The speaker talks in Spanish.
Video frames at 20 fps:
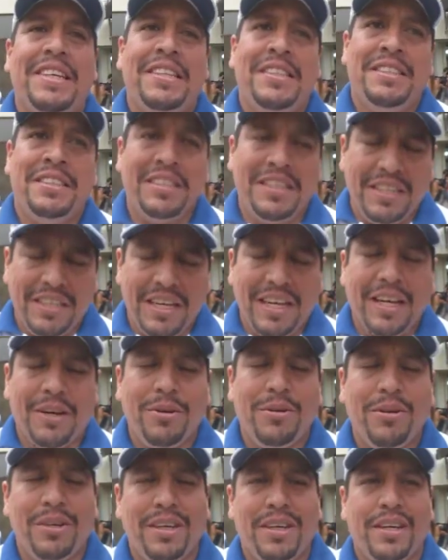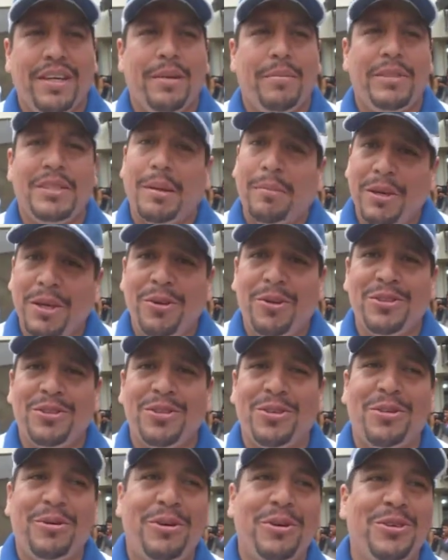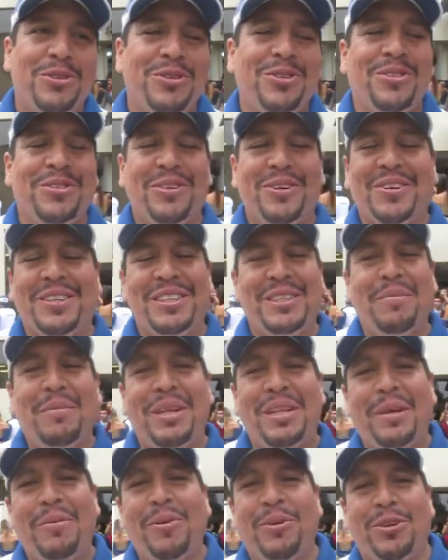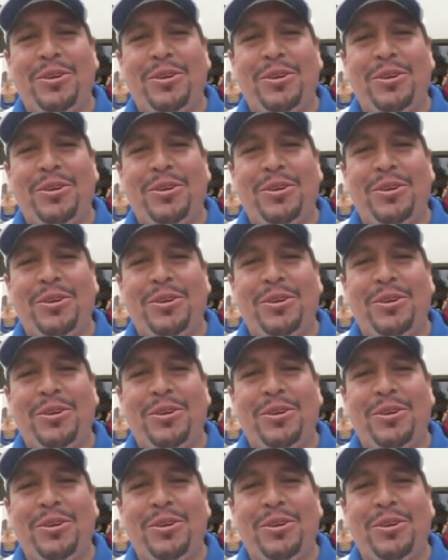Sí, claro, eh, mis amigos, los B8, como los que siempre andamos